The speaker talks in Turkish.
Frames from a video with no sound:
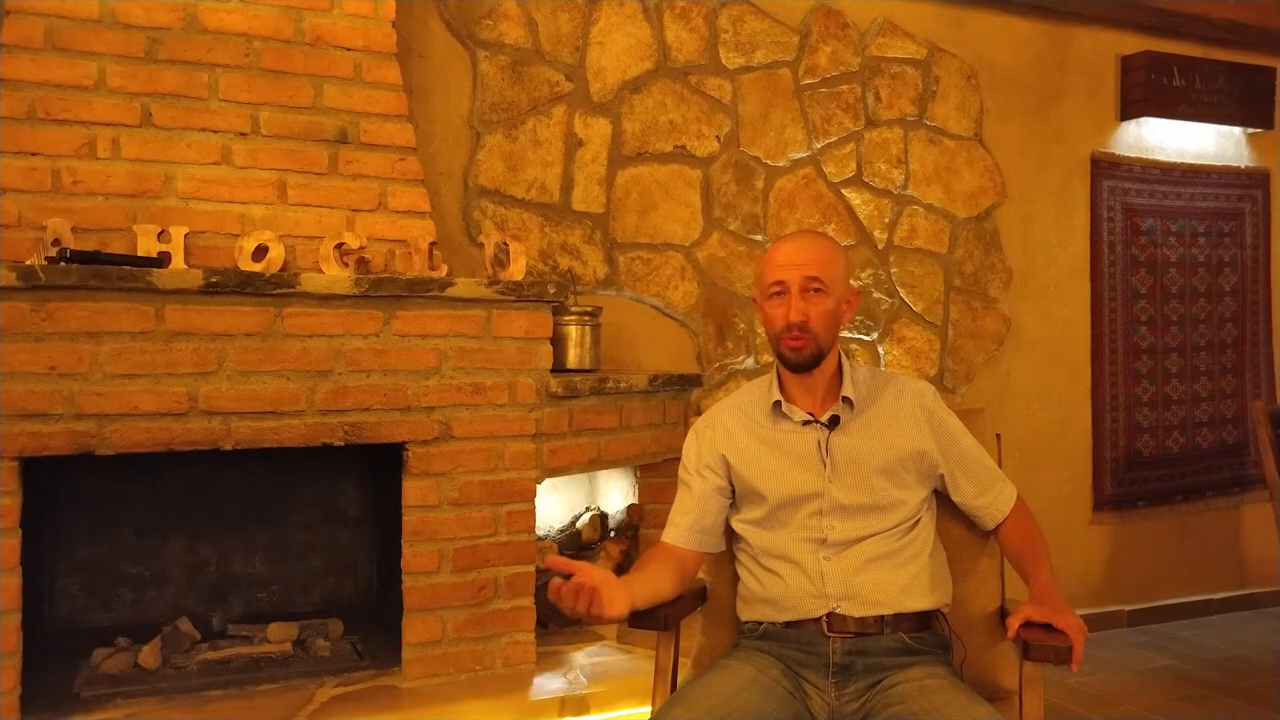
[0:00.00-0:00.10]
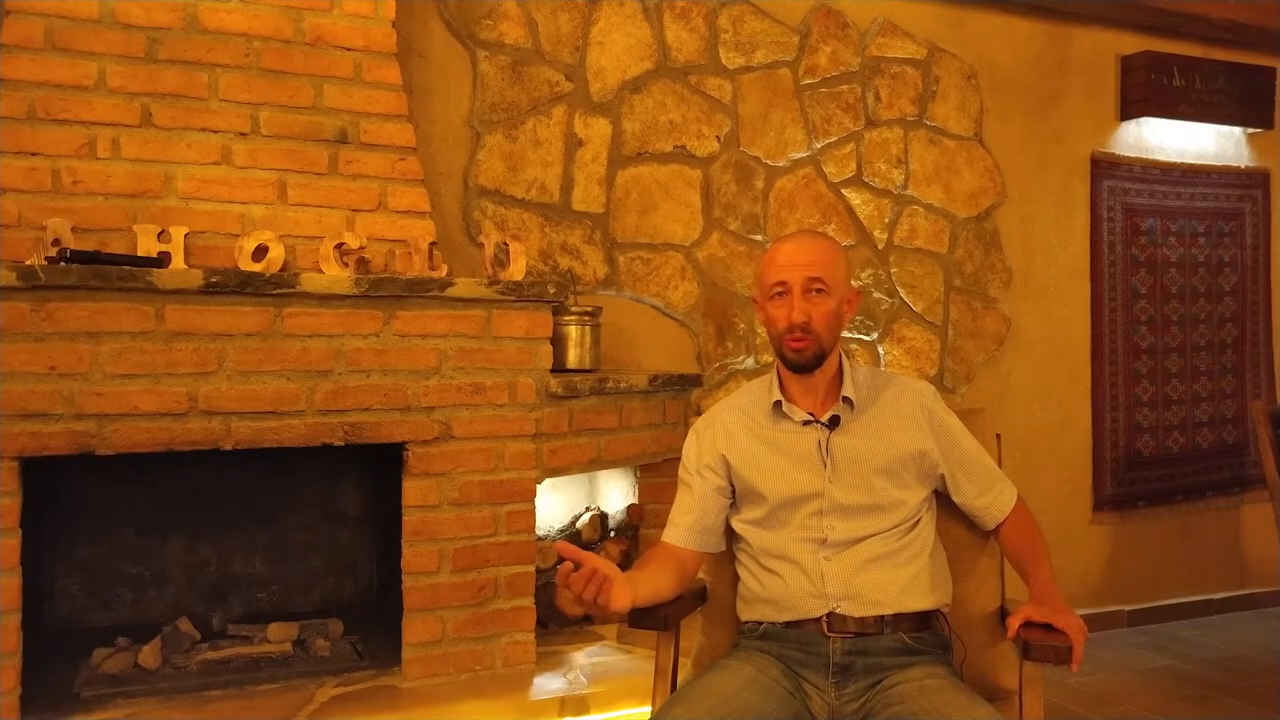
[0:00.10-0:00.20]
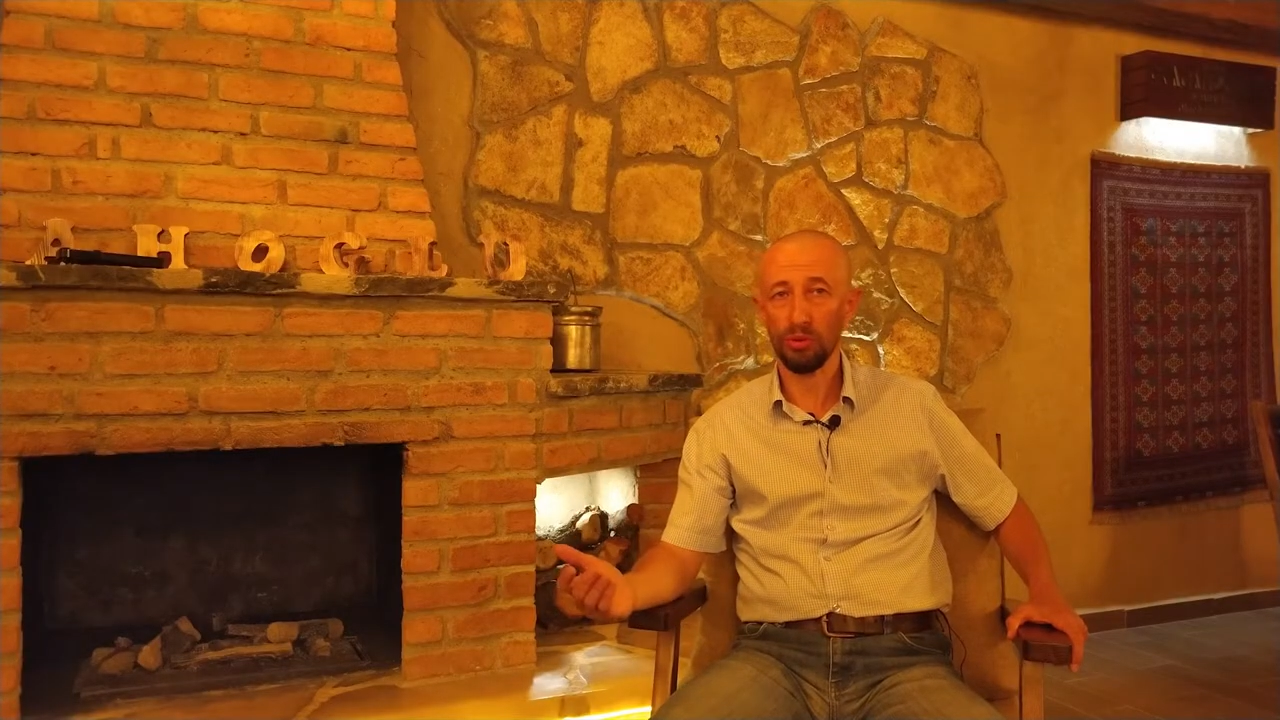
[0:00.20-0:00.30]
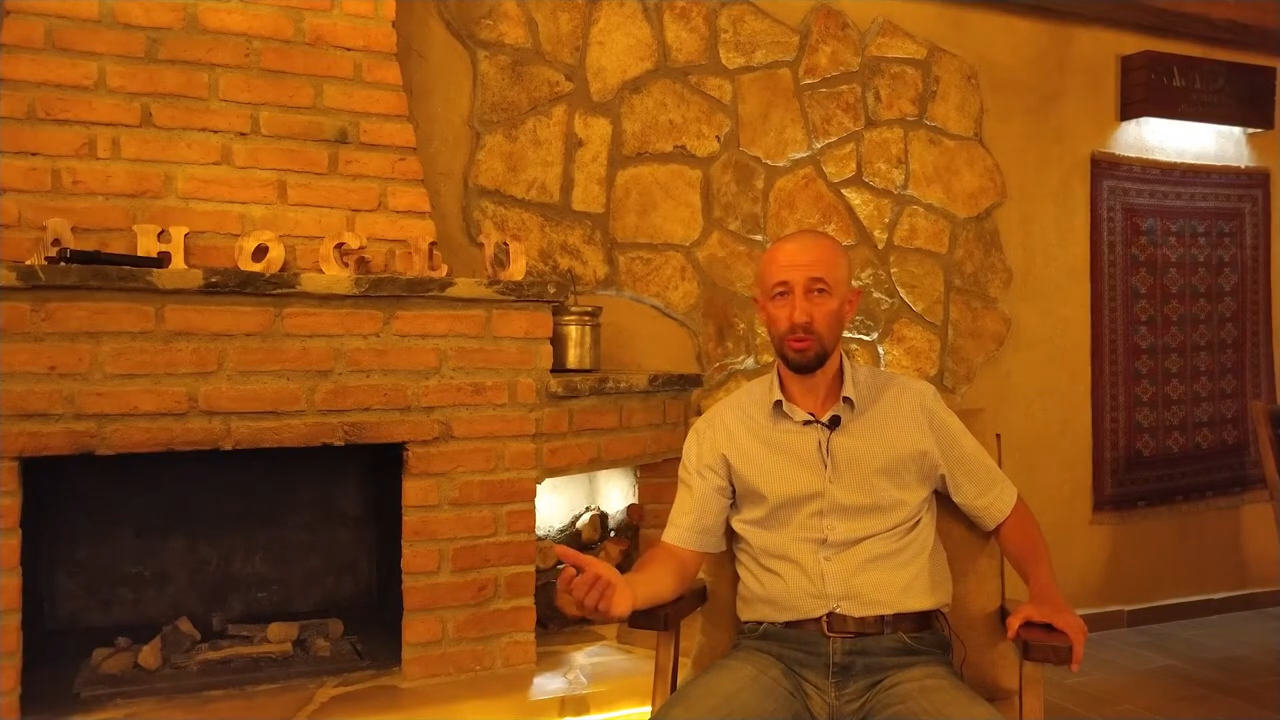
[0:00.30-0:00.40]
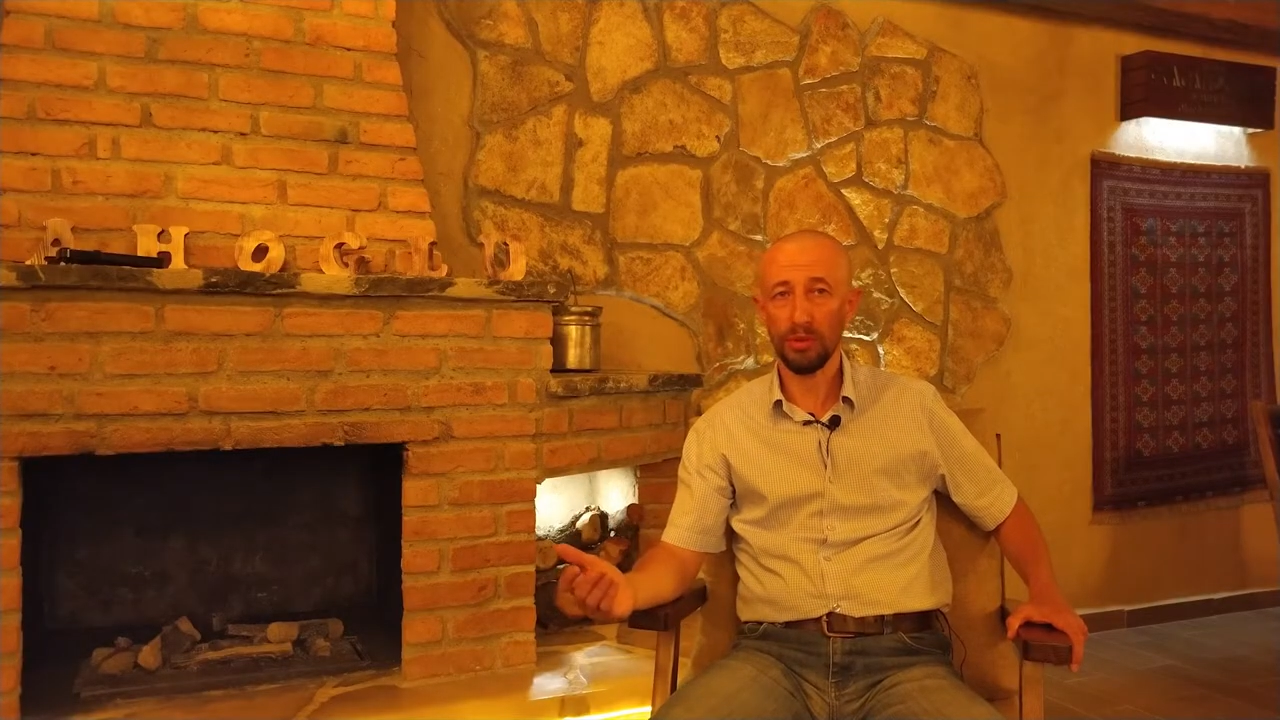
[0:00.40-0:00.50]

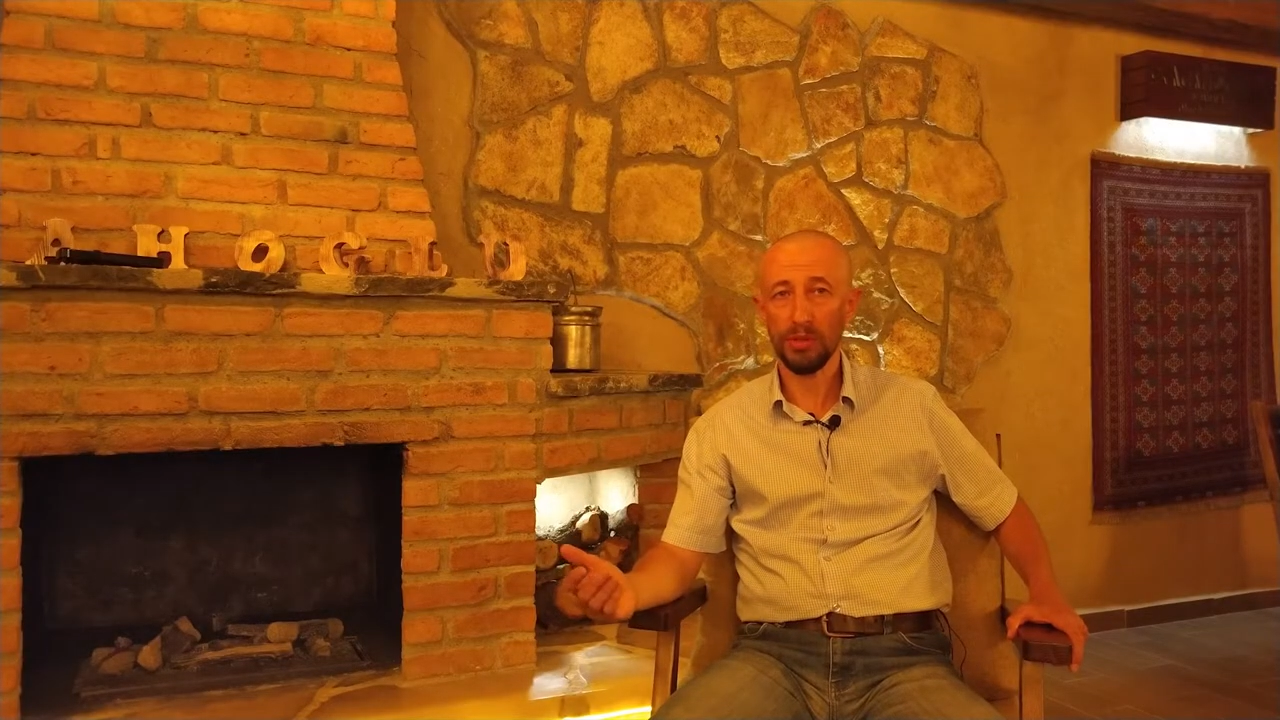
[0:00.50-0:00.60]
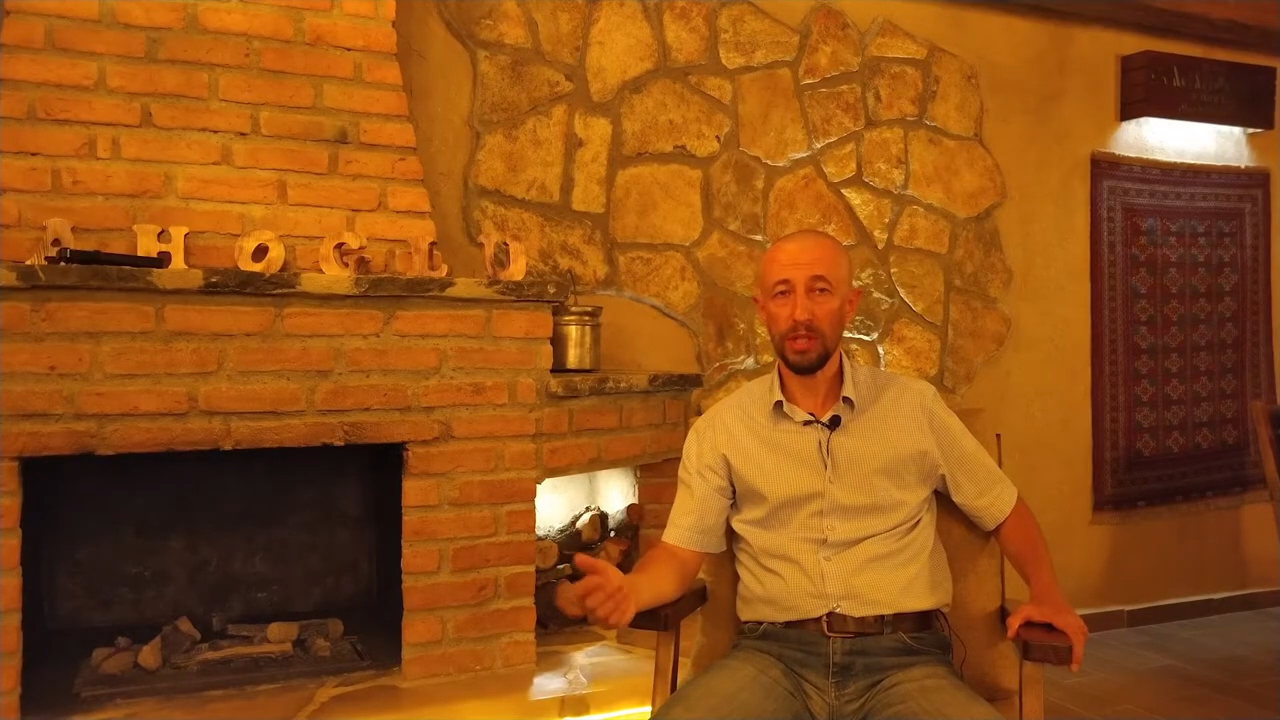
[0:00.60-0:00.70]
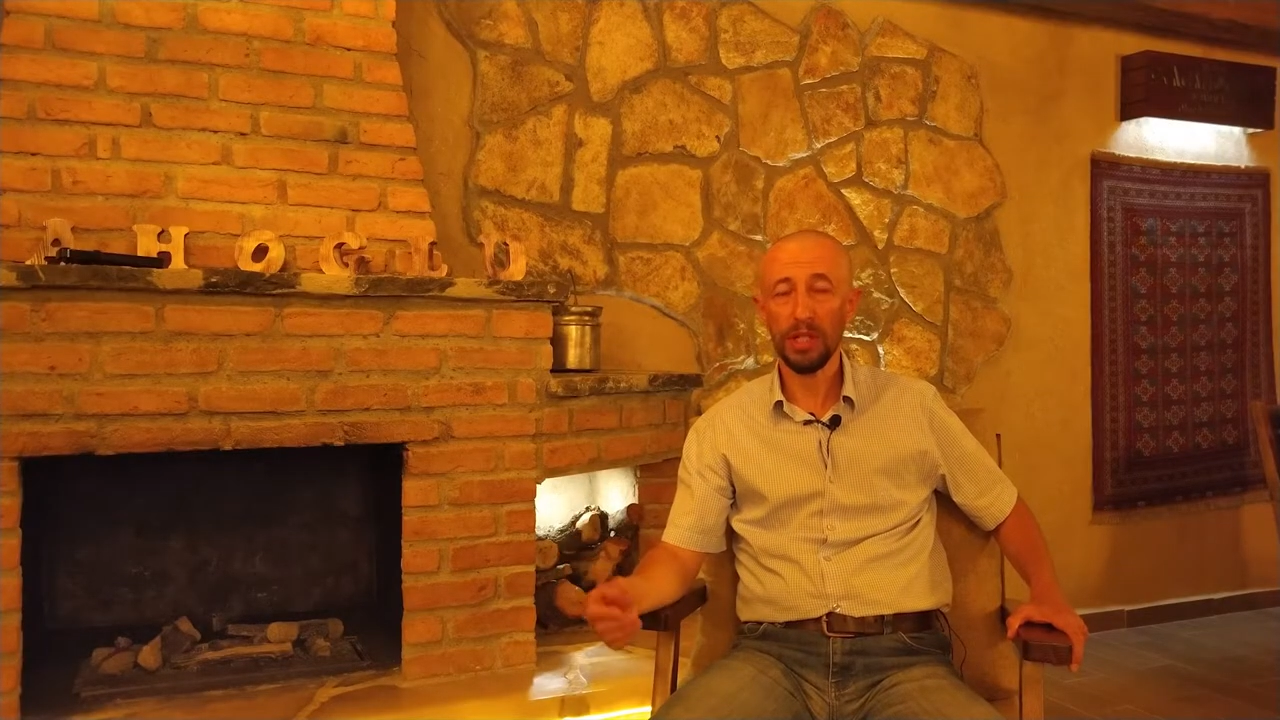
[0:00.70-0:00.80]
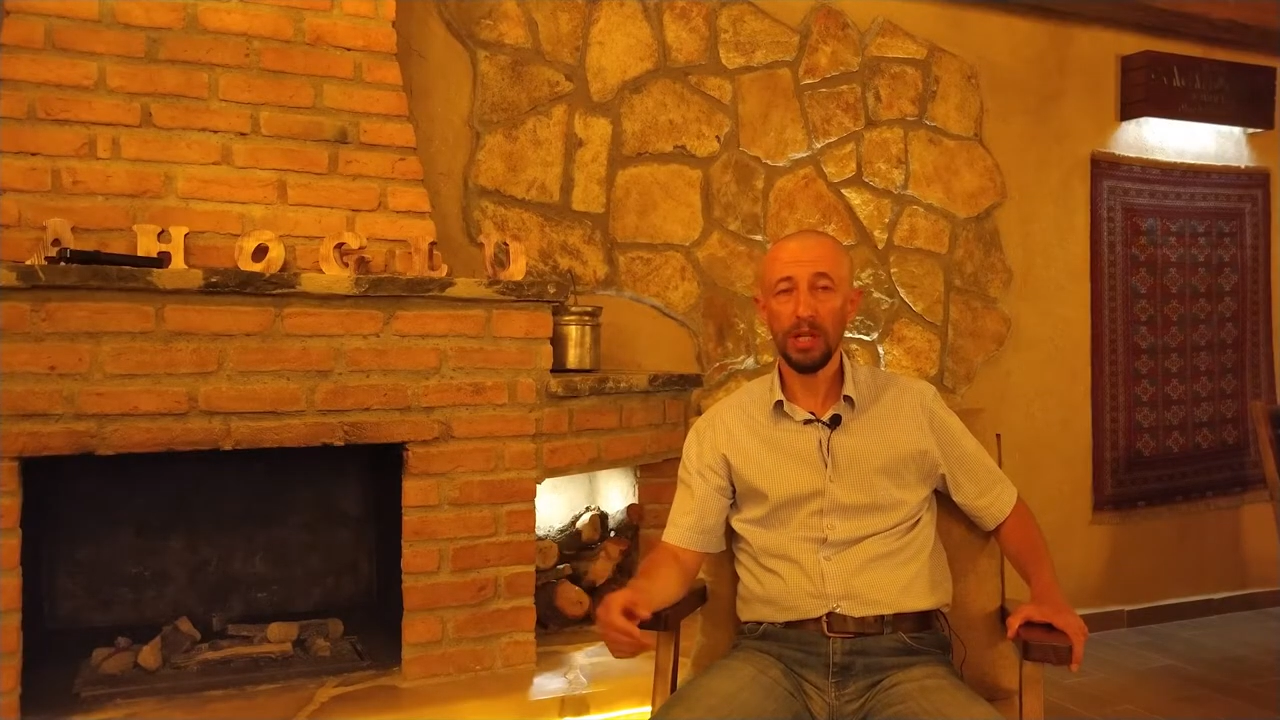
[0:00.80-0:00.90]
sosyolojisi